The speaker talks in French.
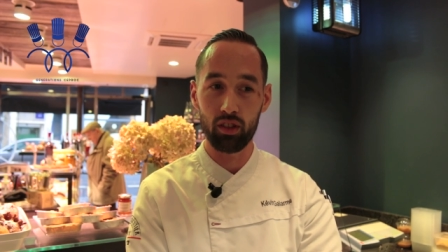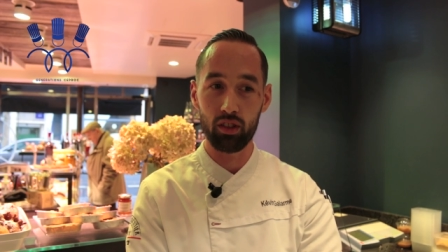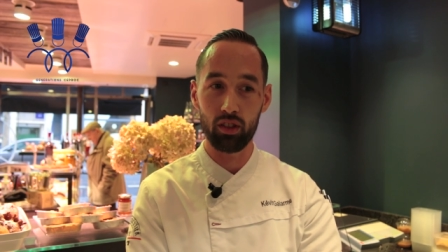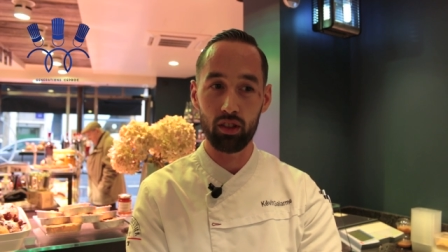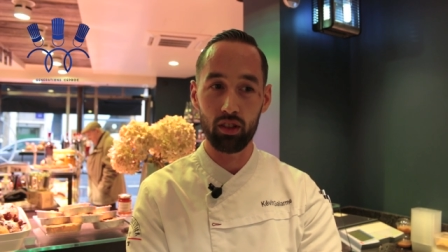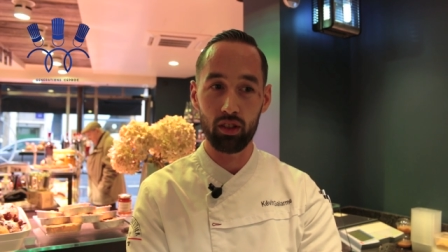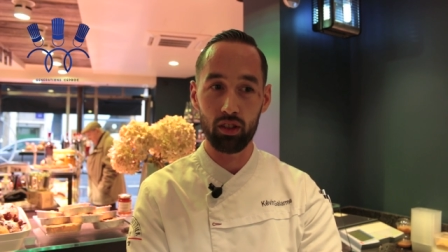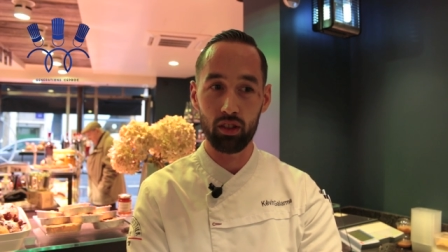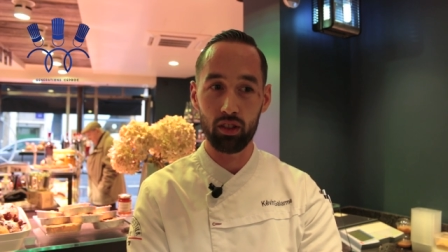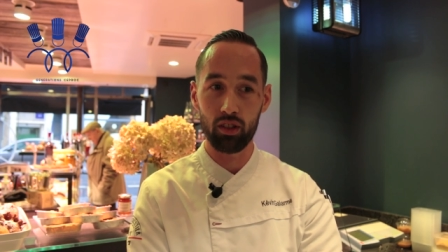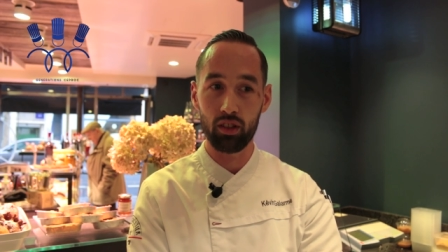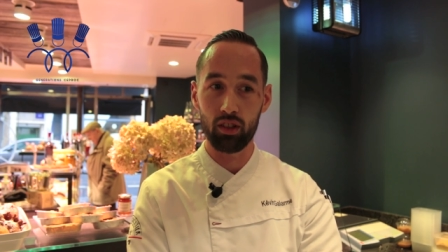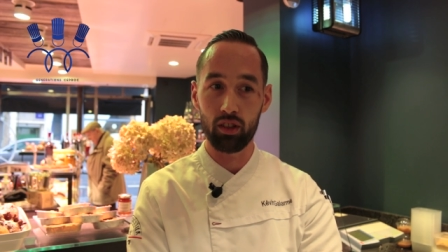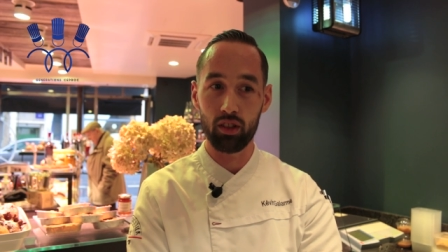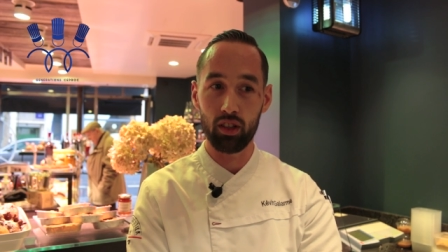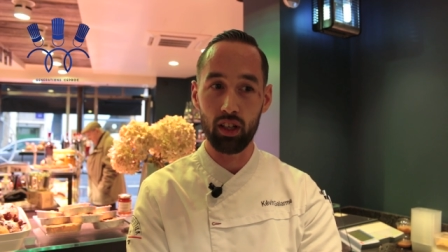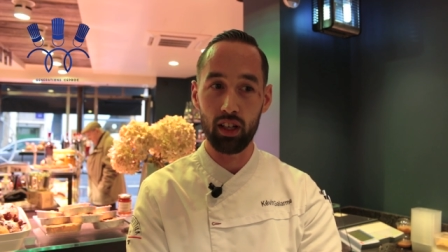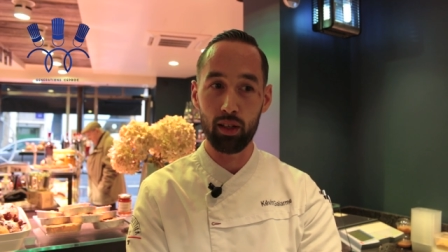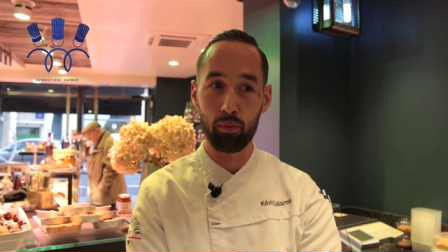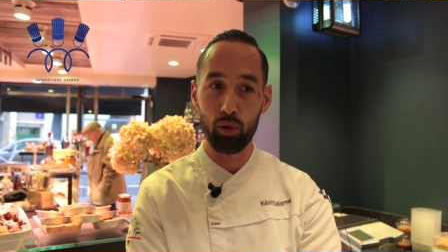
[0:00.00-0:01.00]

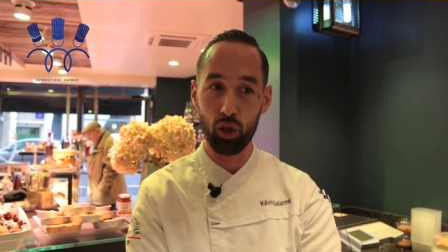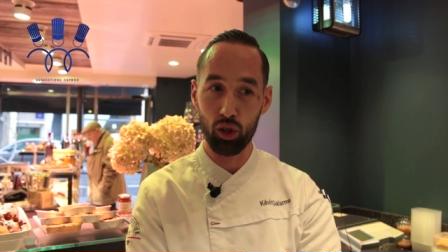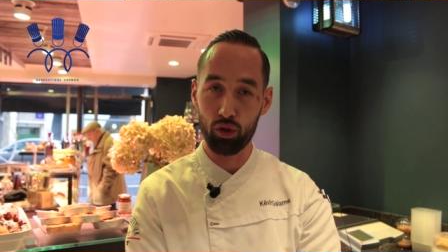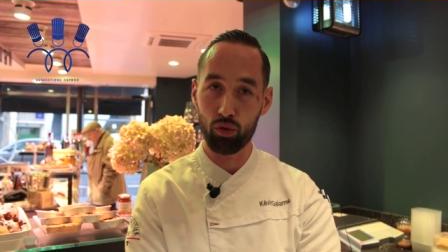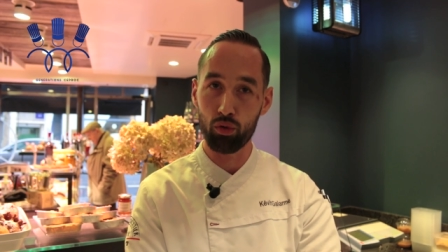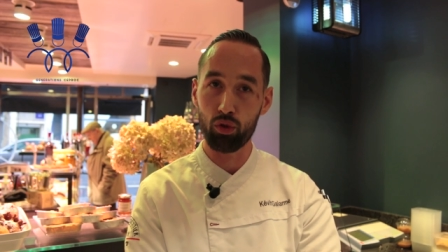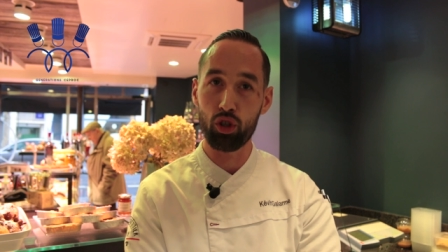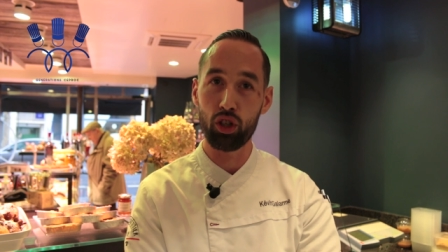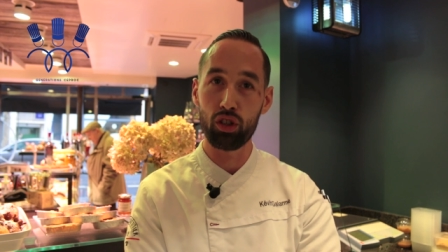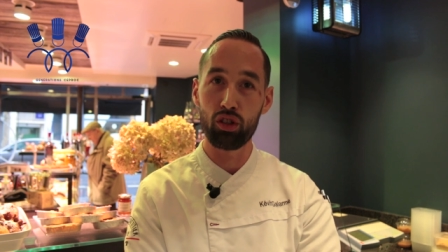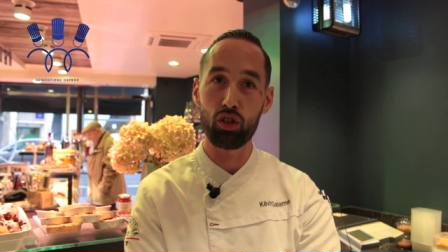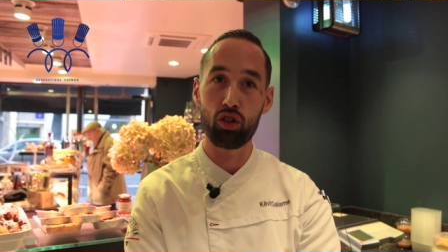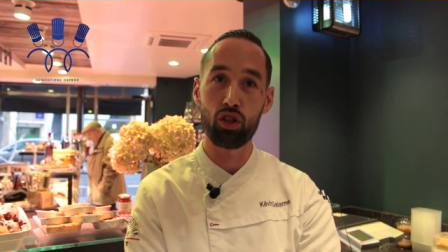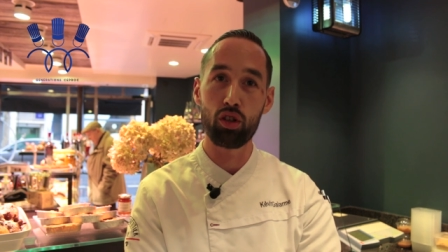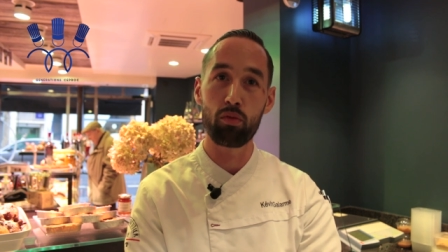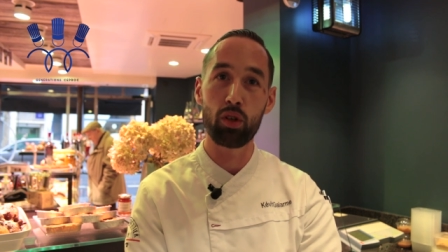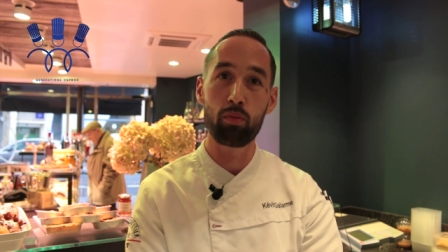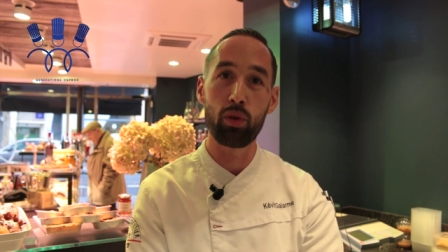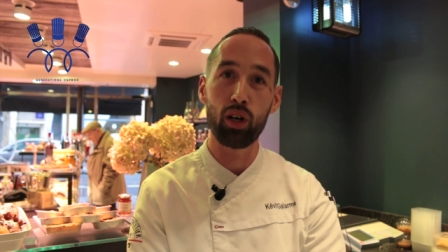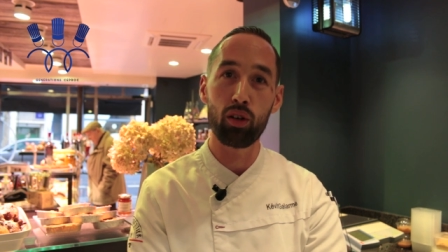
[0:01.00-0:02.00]
Euh, à l'époque, donc j'étais
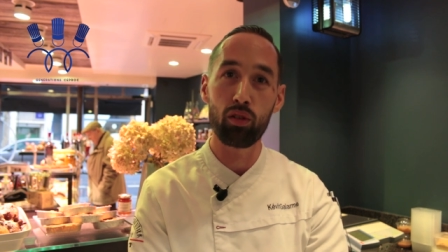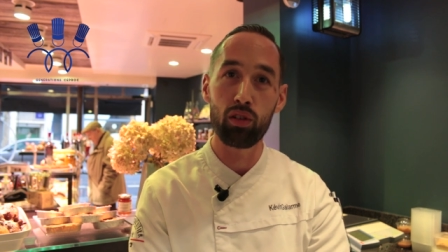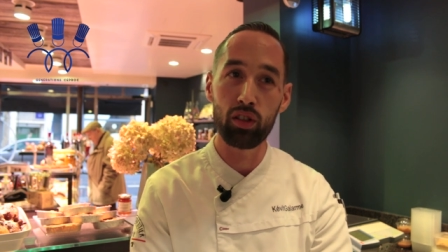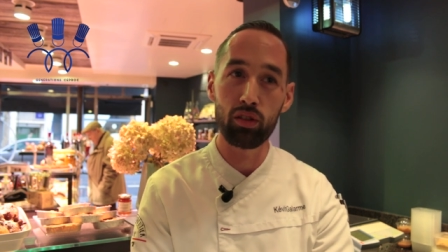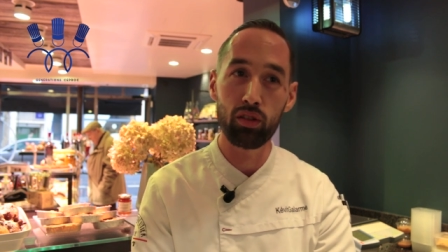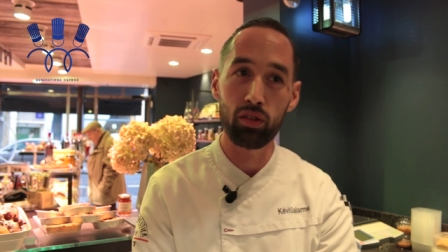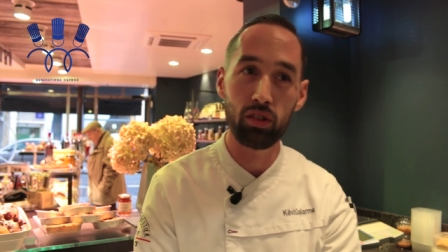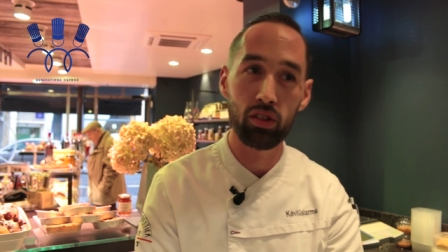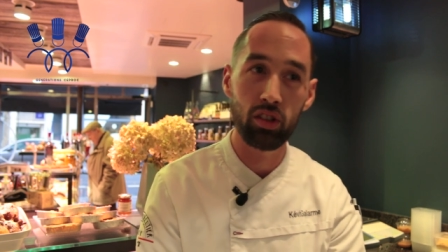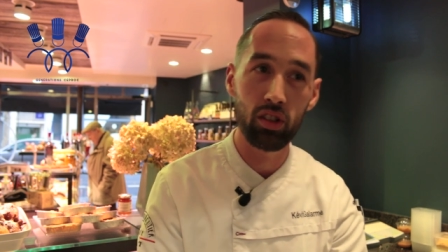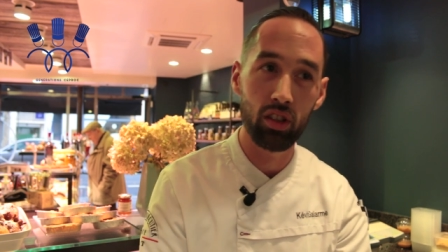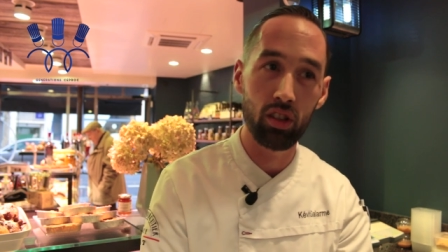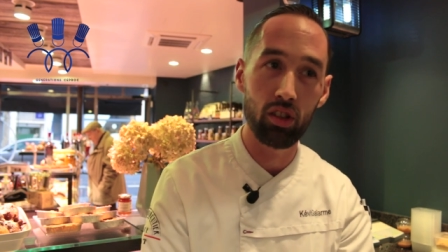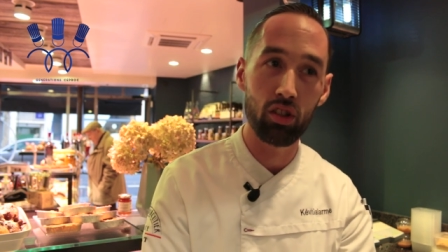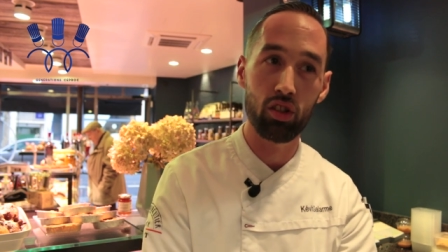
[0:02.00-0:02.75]
chez mes parents à Nancy.